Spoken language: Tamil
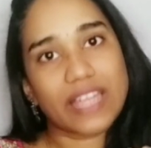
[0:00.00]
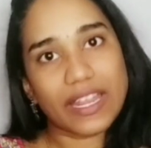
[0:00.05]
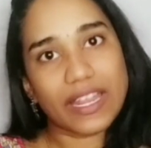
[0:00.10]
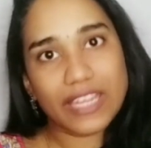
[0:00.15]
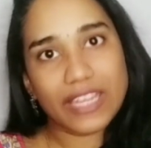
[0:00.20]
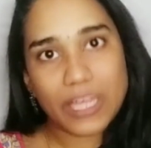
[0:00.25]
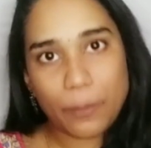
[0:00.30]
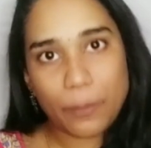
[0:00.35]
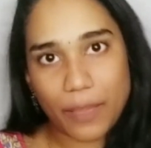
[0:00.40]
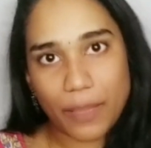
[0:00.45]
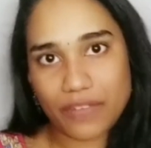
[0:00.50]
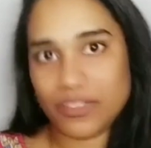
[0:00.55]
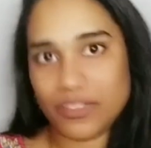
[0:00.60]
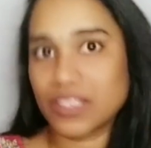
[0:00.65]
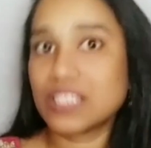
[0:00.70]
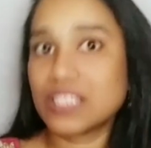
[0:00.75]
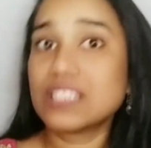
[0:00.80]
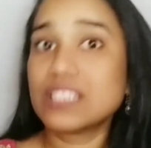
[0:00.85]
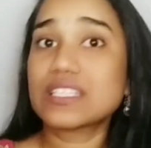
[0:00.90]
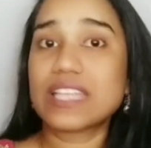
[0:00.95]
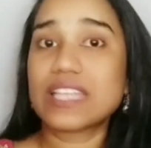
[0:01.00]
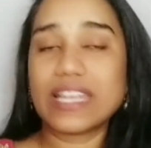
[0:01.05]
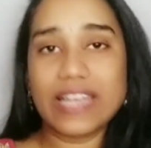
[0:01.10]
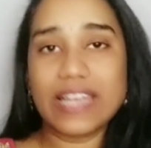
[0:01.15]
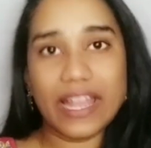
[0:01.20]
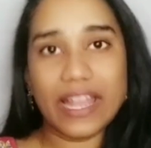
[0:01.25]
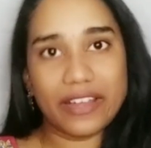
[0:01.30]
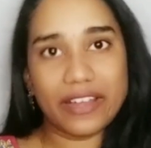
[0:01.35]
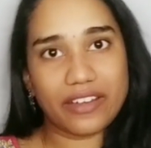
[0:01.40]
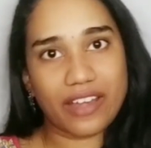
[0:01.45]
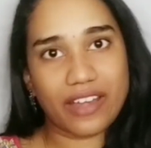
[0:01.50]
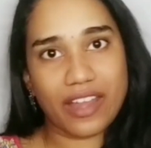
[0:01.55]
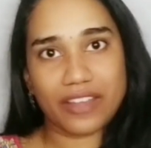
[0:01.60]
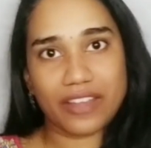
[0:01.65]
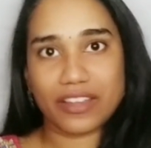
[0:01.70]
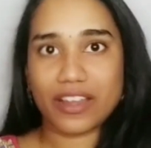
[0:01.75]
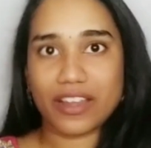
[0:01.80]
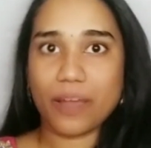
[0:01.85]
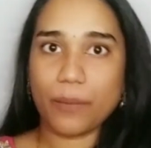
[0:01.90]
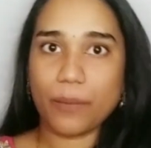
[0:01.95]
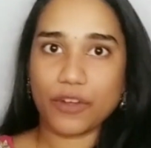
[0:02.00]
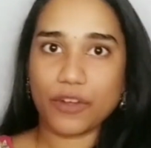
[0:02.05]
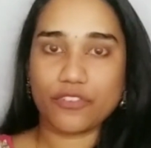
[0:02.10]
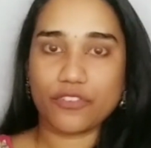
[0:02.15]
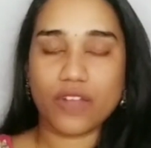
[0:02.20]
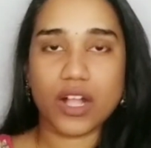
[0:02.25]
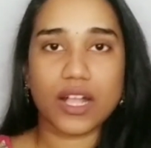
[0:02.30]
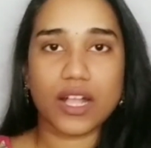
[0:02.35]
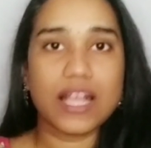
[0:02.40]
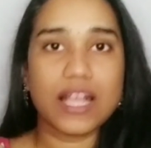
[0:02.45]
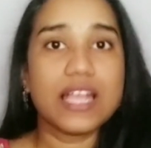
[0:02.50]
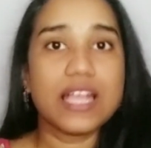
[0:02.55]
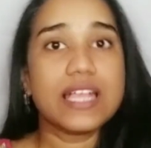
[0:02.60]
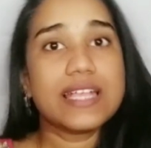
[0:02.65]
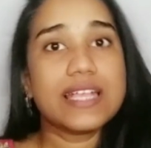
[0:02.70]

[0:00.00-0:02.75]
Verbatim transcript: நிறைய பேர் வந்து ஸ்கின் லைட் ரிலேட்டடாக பண்ணுவாங்க